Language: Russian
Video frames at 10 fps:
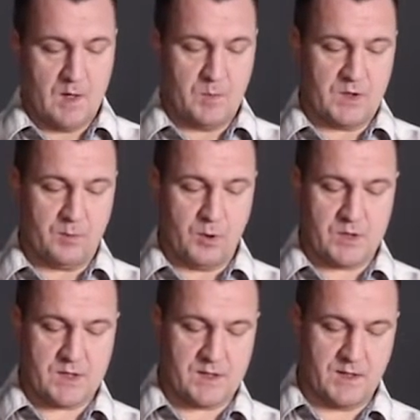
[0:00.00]

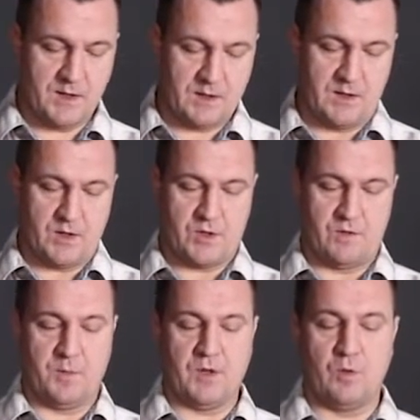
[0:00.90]
Моноблок состоит,
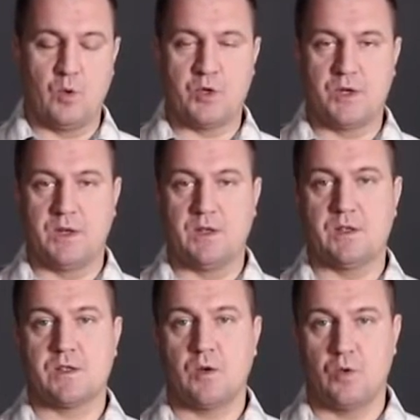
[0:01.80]
конечно, в первую очередь
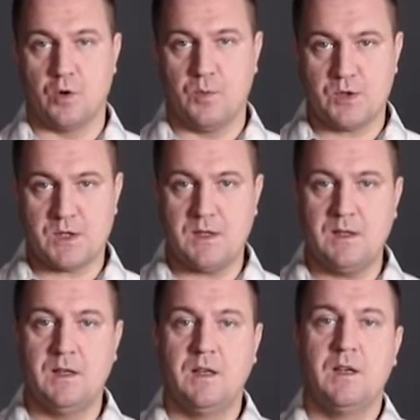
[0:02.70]
из корпуса,
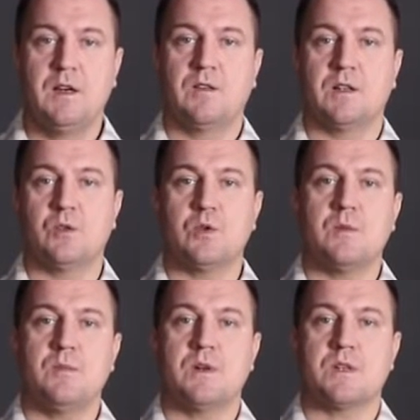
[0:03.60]
в
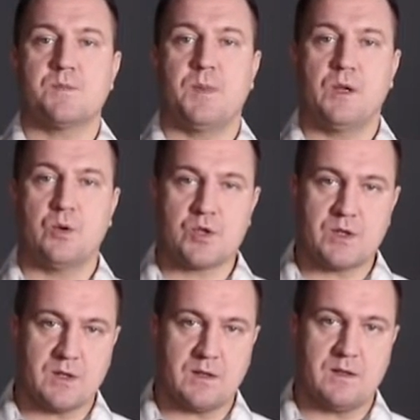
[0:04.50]
котором
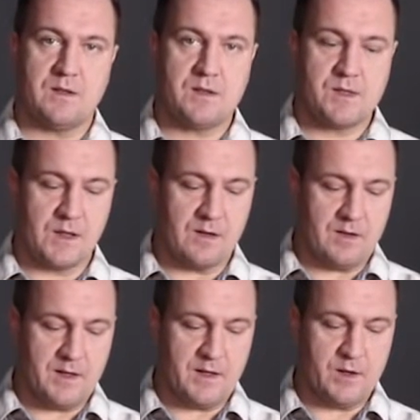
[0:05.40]
расположена
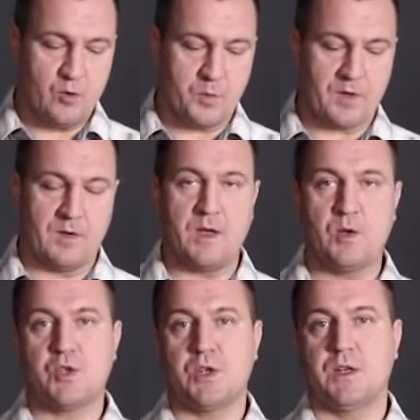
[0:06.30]
силовая и управляющая